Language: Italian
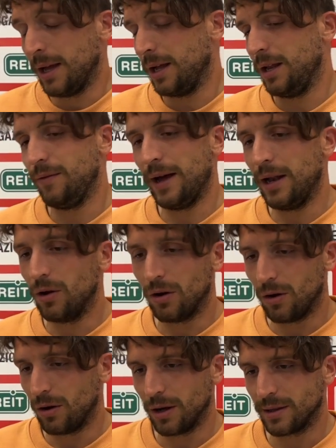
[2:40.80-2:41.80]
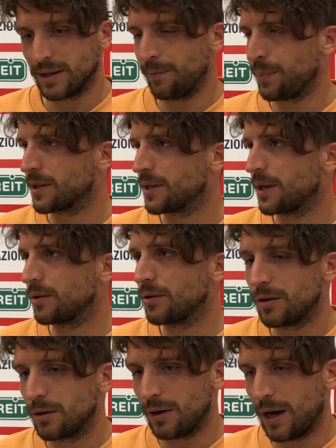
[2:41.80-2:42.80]
il livello è sempre
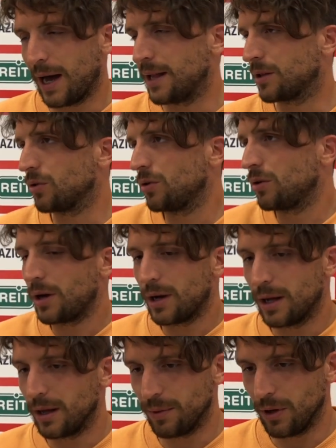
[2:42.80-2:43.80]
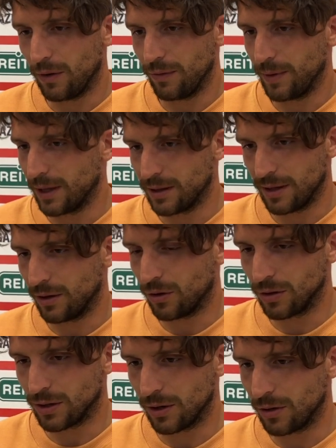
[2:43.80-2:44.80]
stato alto ai playoff perché si
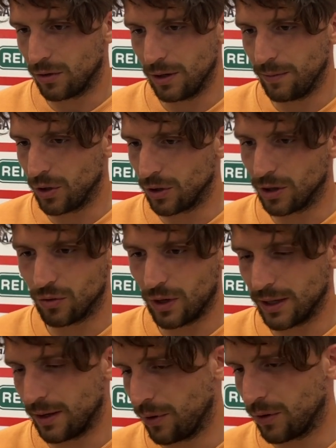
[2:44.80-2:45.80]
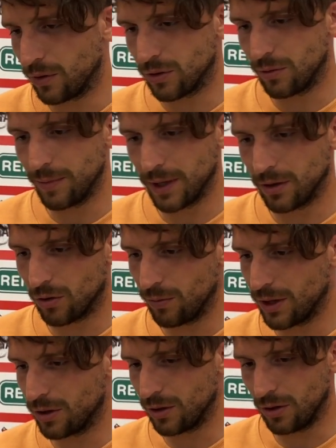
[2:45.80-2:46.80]
incontrano le migliori squadre e poi in questo momento
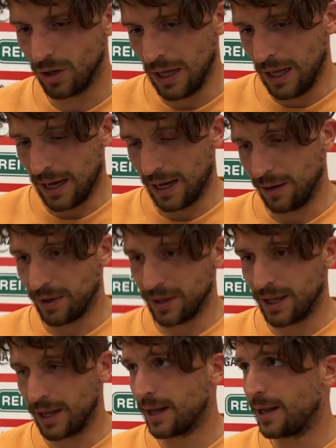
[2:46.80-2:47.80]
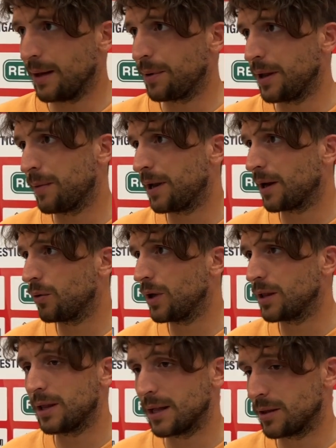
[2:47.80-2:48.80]
cominciano a rimanere dalla, alla
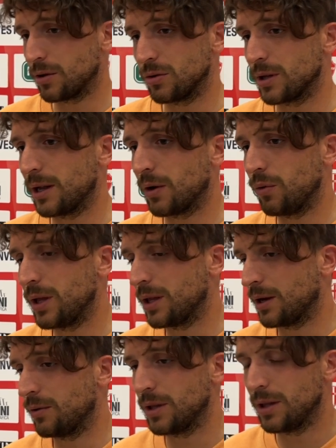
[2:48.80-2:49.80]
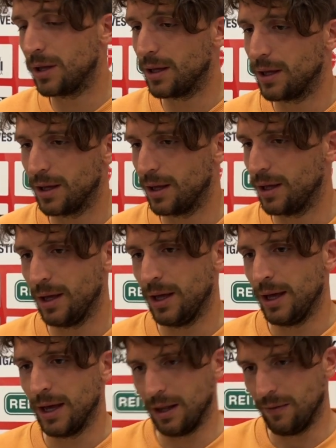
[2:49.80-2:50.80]
quinta, dalla seconda alla quinta, quindi
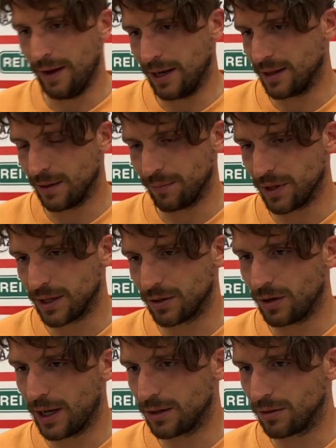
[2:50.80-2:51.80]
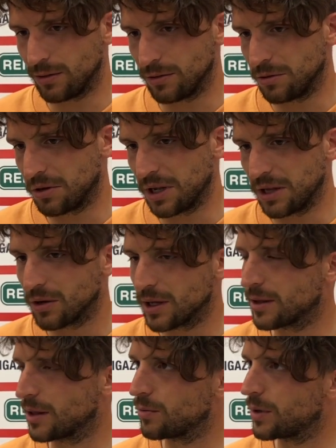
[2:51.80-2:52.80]
il livello è sempre stato alto, non credo che
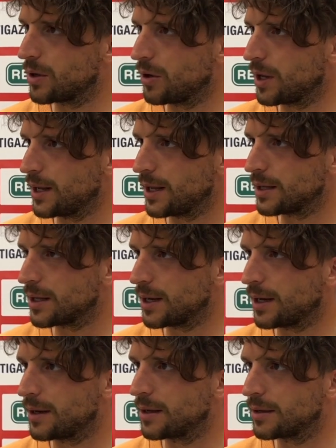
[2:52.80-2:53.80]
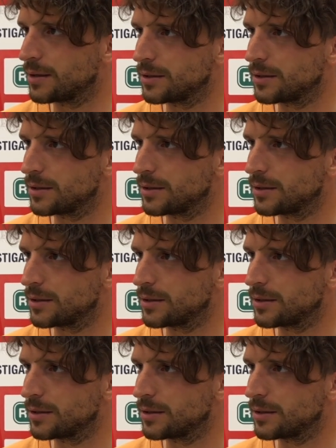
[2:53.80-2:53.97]
sia superiore agli altri anni